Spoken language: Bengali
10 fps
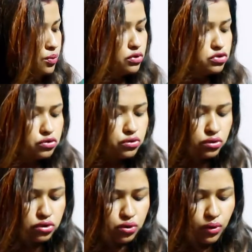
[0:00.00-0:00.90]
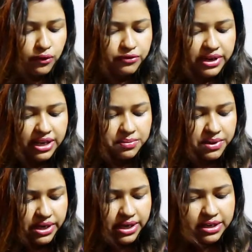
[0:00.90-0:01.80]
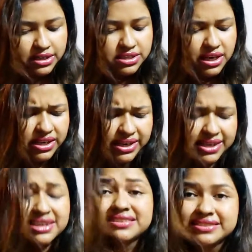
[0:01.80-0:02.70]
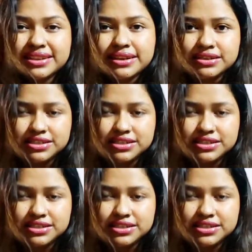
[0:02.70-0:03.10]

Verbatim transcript: প্রচণ্ড সফট টাইপের একটা শাড়ি এটা একটা সিল্ক